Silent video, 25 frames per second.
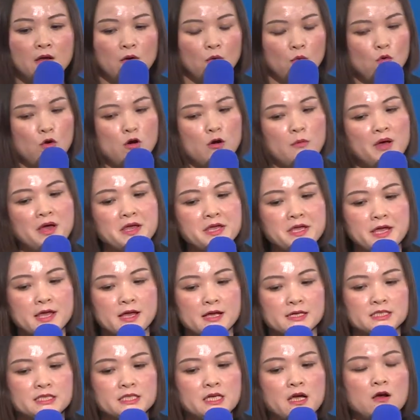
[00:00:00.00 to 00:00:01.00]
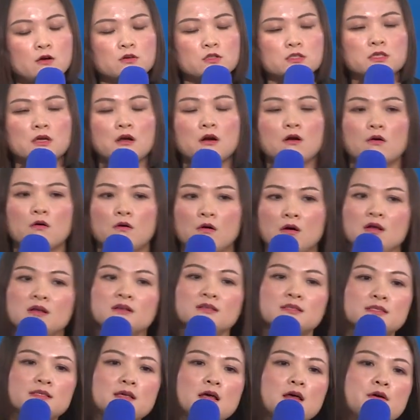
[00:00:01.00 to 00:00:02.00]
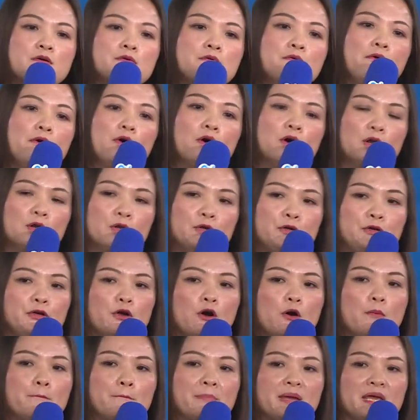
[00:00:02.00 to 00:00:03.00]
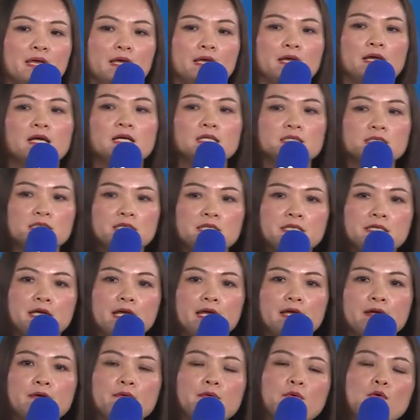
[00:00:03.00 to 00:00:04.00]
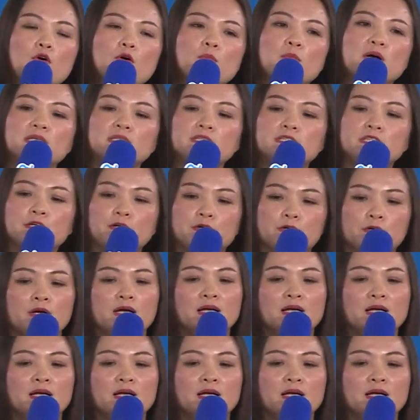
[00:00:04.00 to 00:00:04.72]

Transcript: 我们也销售生活日用品。今天我们就